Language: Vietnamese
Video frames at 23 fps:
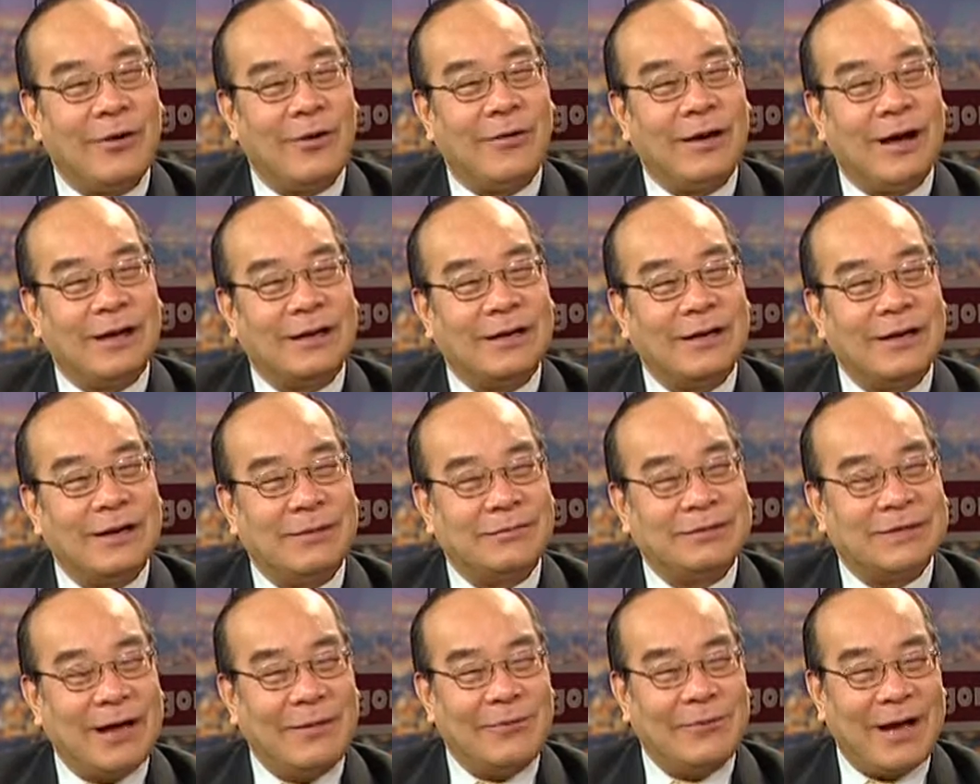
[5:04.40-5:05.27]
ngày
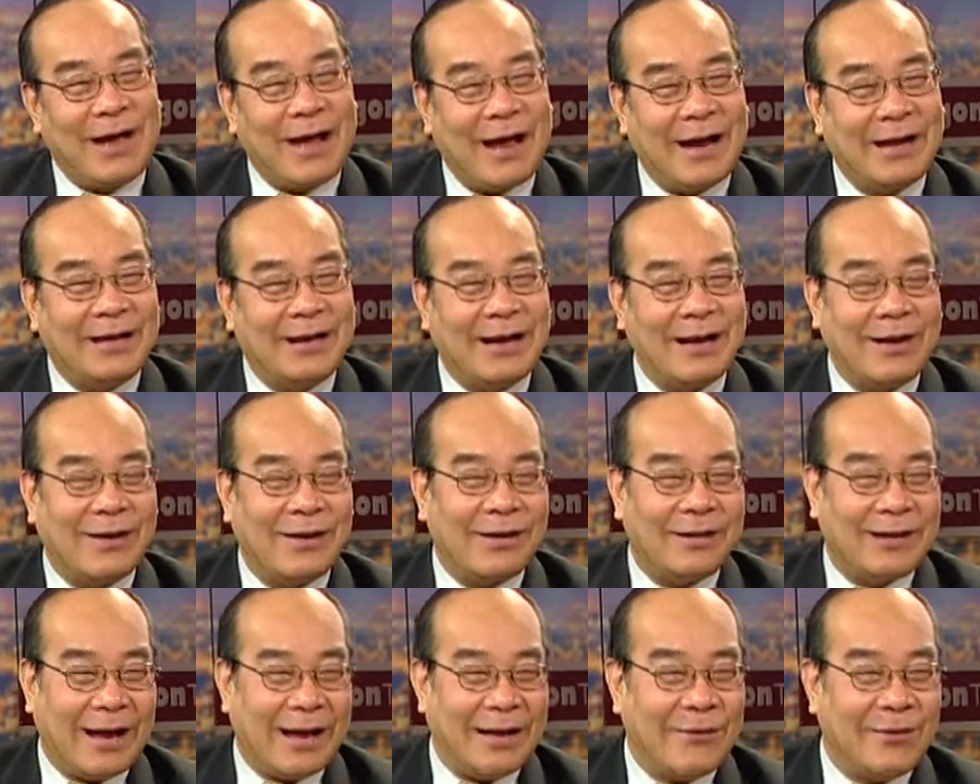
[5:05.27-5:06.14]
1962 đã
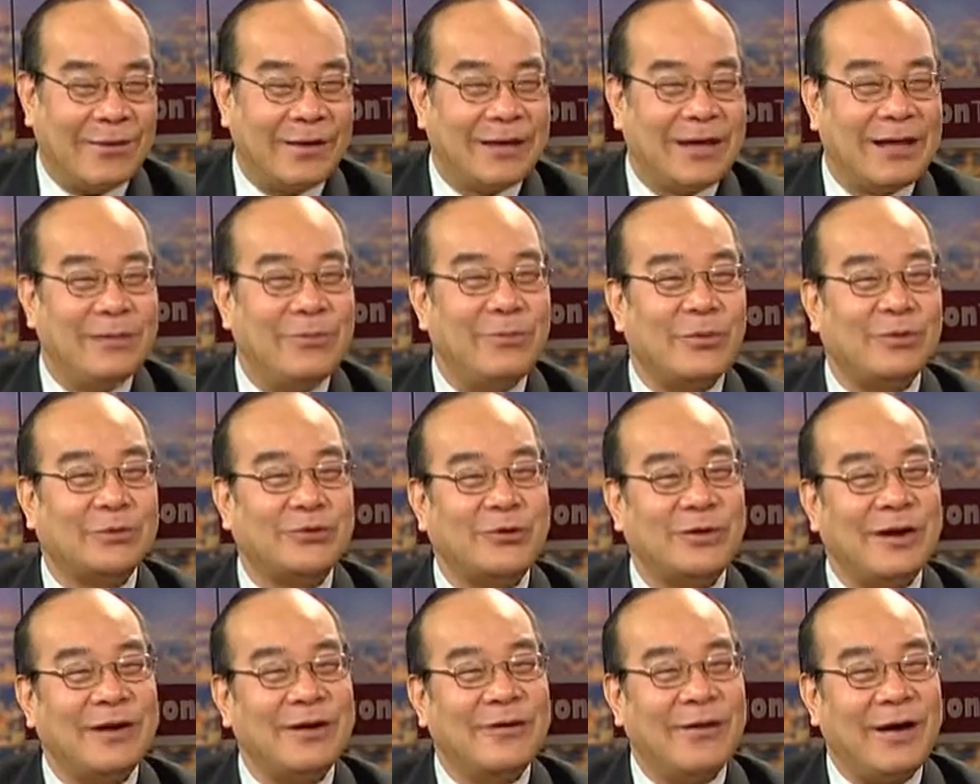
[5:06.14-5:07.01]
vẫn còn chiếm một
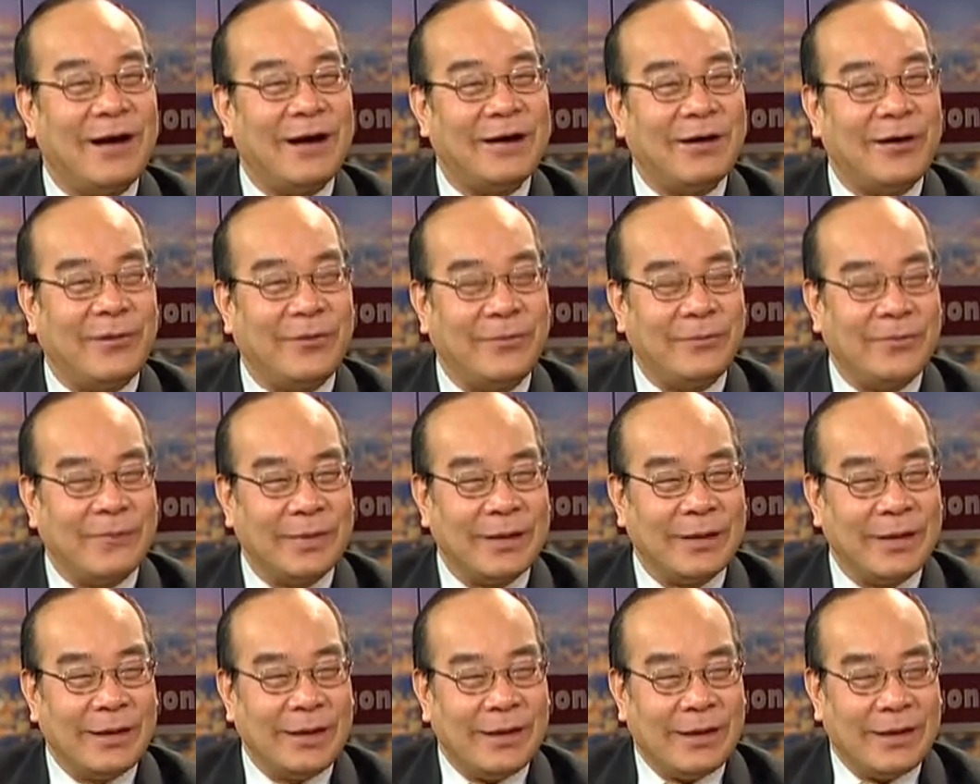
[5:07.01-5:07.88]
số đất của Ấn Độ
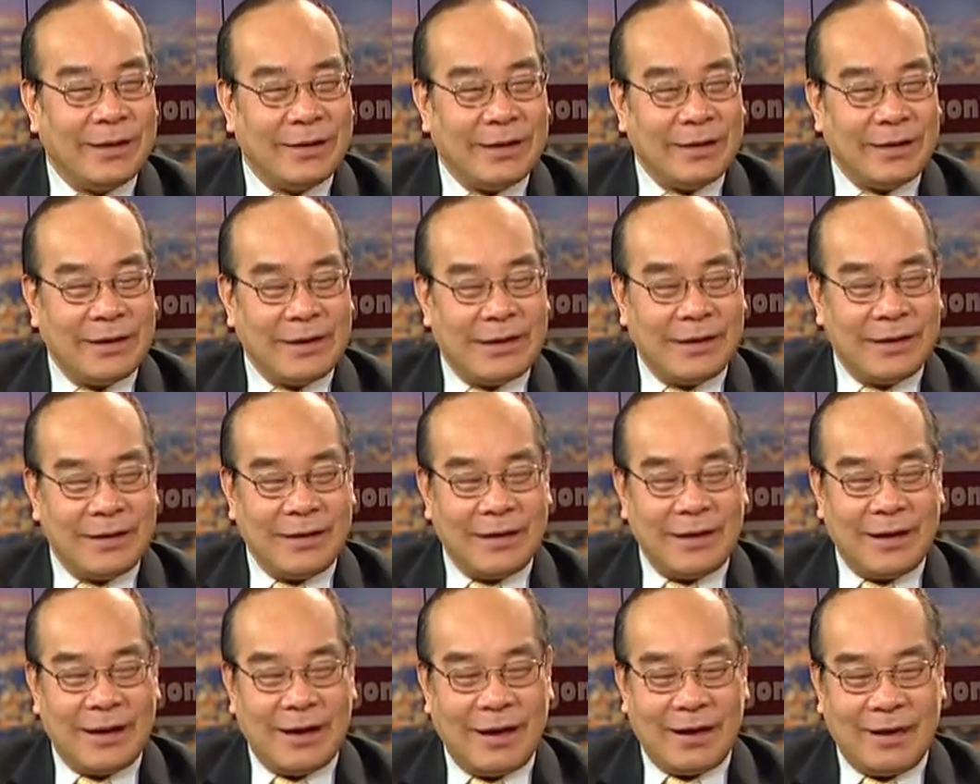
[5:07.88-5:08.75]

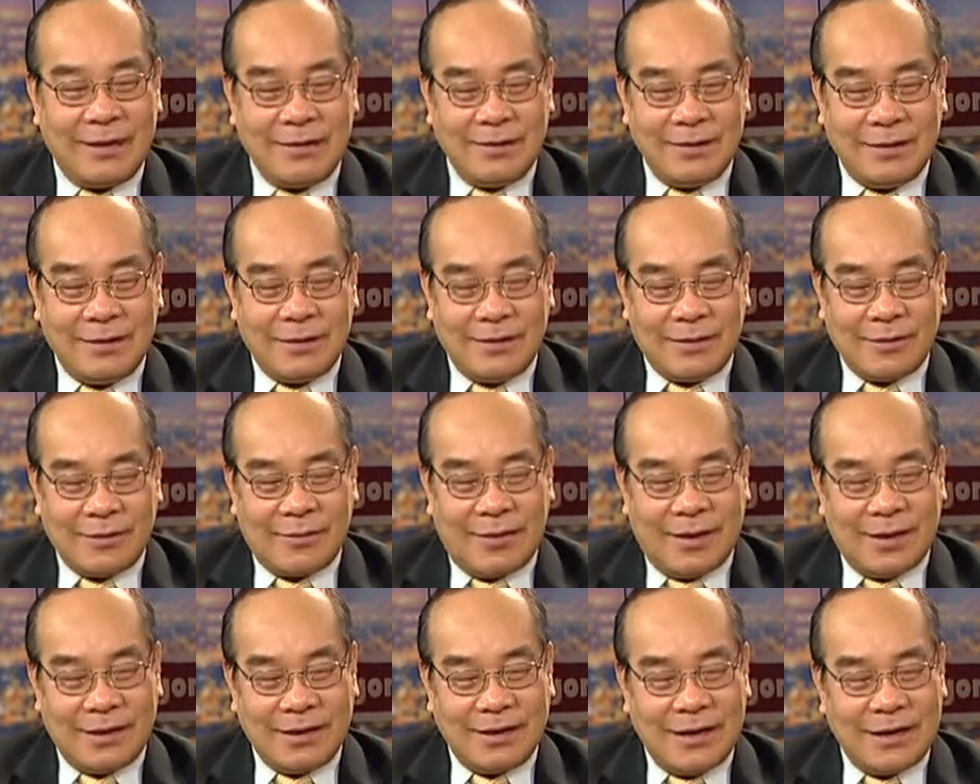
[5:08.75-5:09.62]
thì ờ,
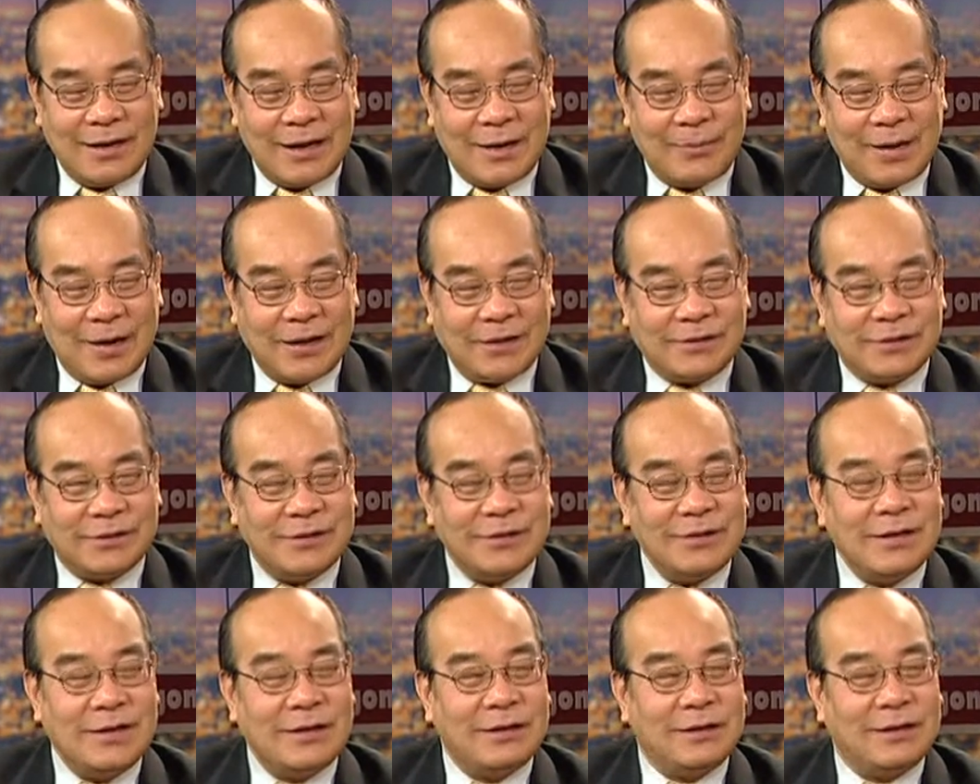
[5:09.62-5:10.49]
còn cái vấn đề bành
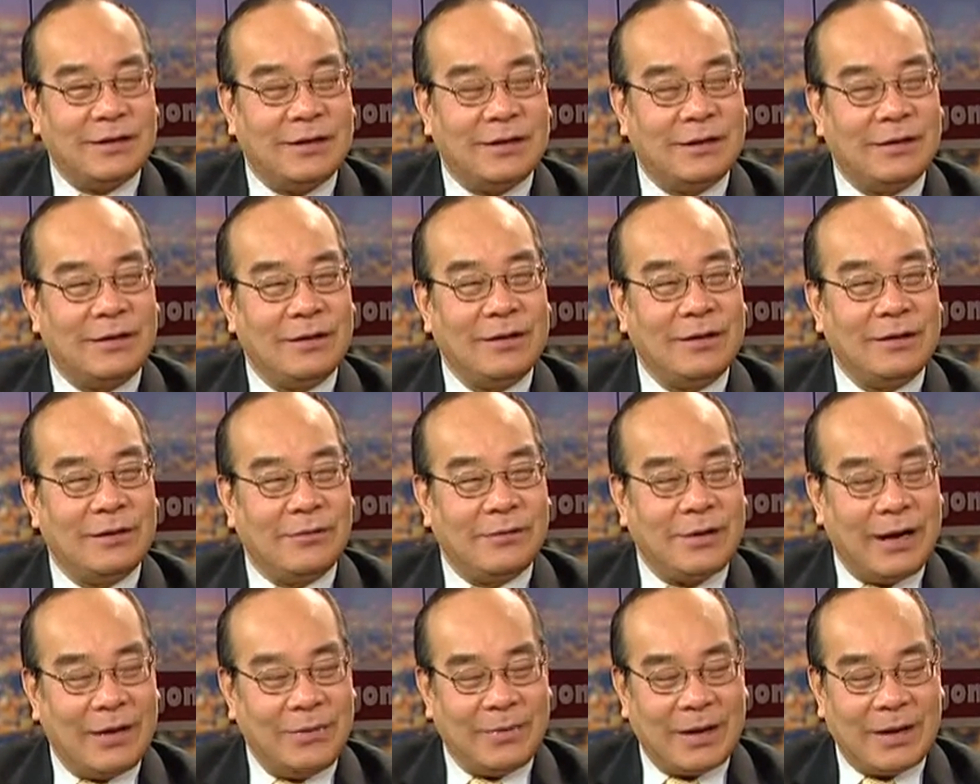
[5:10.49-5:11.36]
trướng thì thí
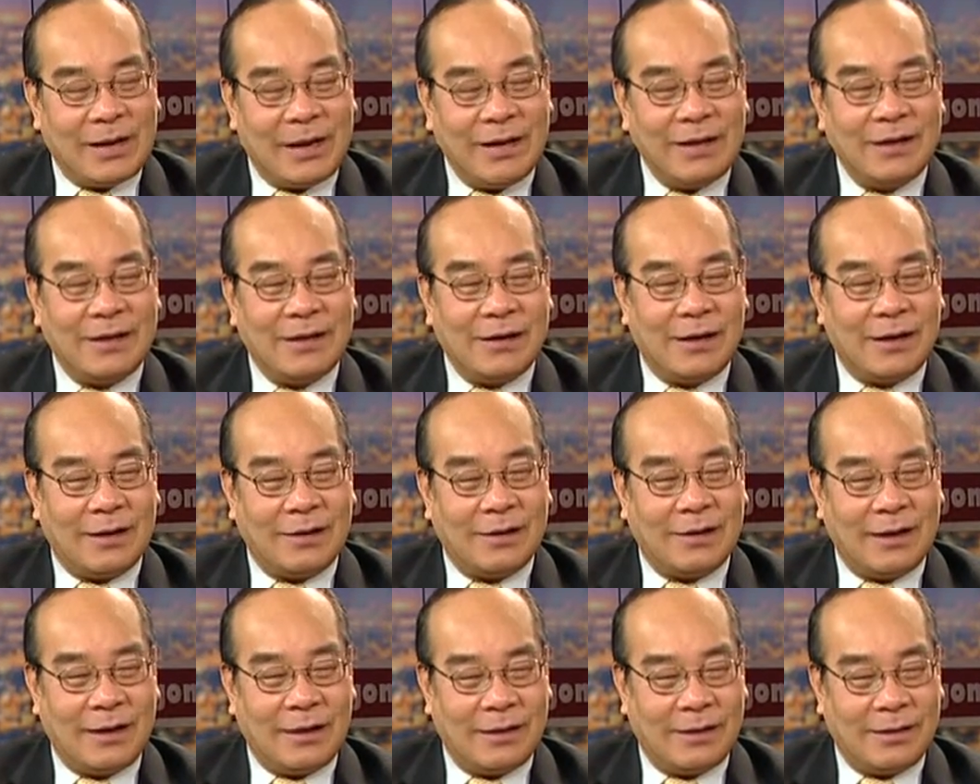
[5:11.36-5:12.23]
dụ lấy mình thấy
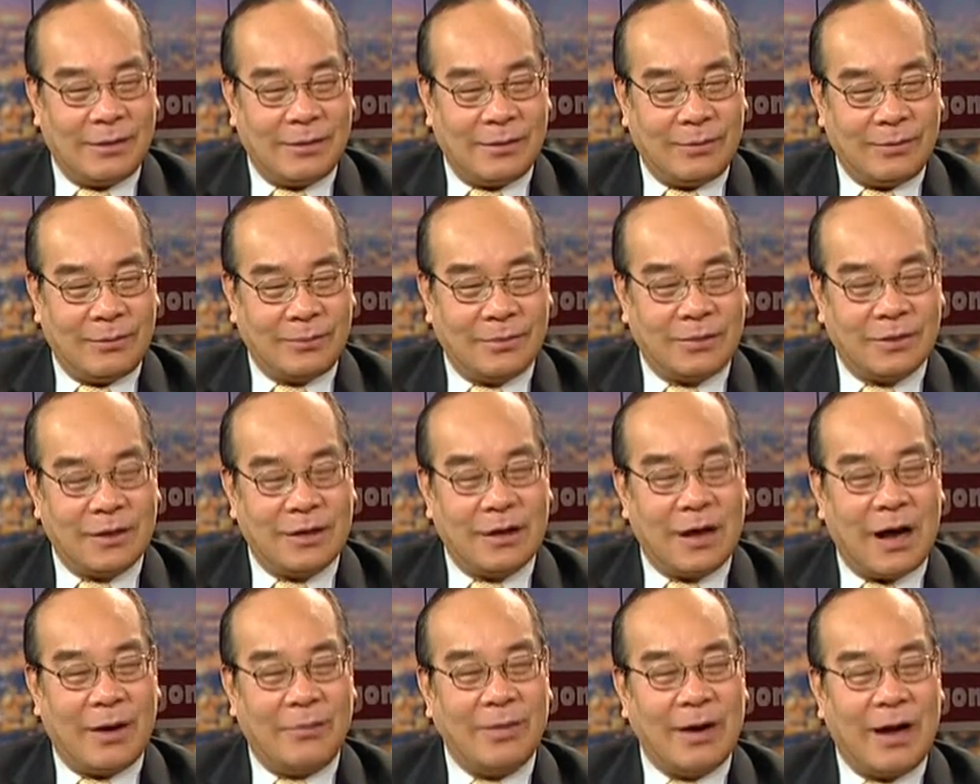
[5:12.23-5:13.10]

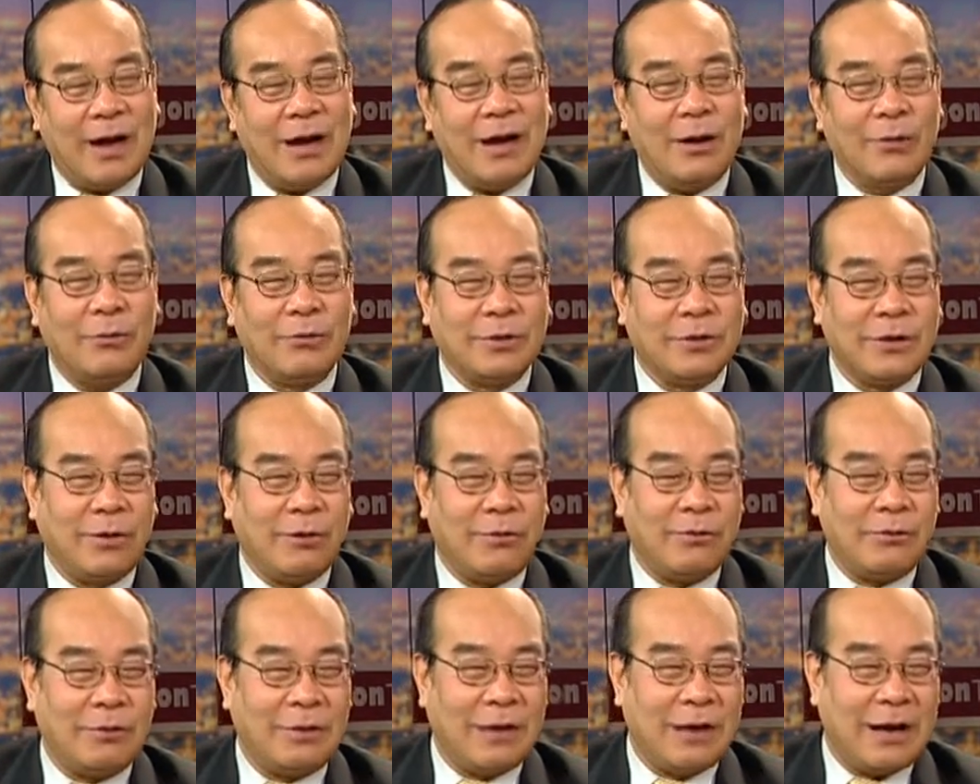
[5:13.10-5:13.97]
trường hợp ở Âu
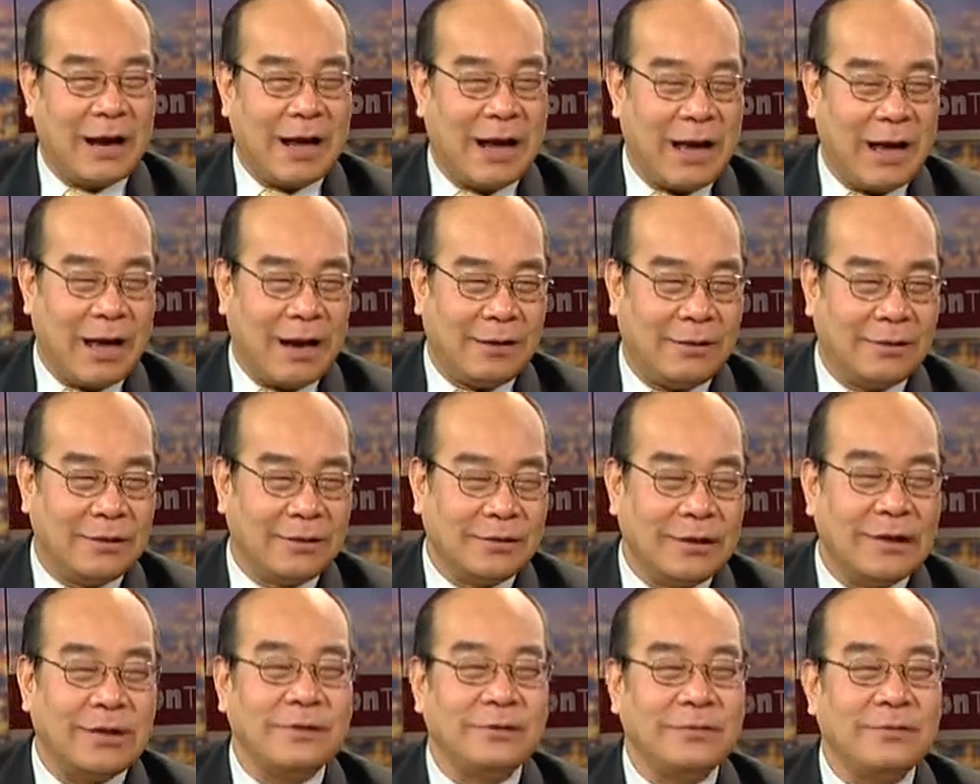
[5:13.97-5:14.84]
Châu là
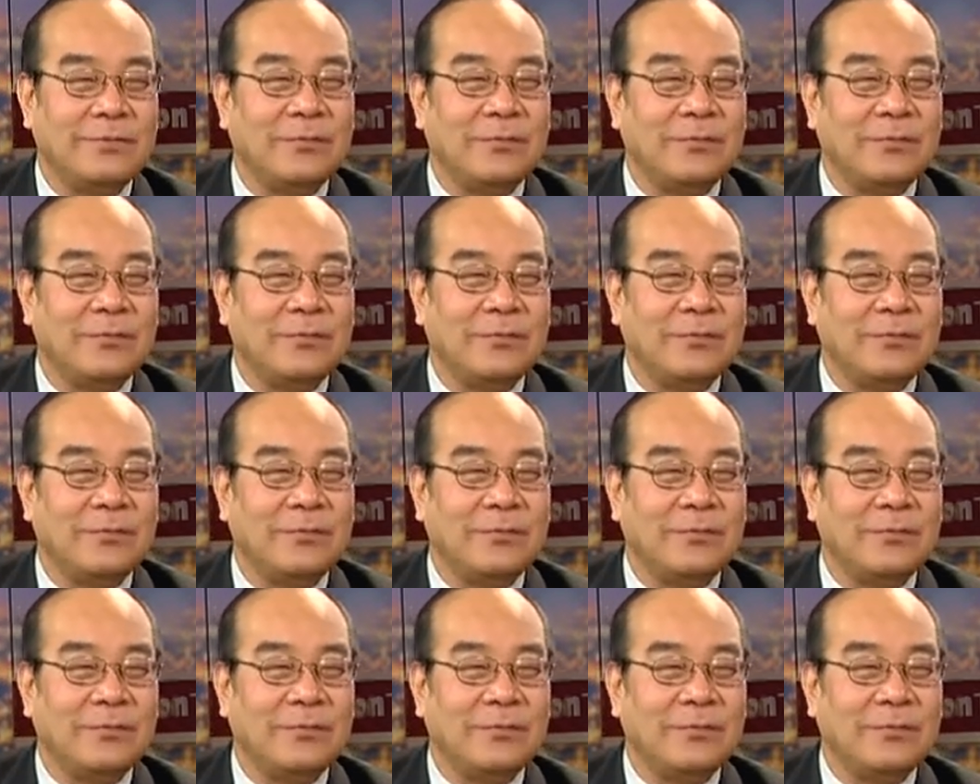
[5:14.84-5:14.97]
nước Đức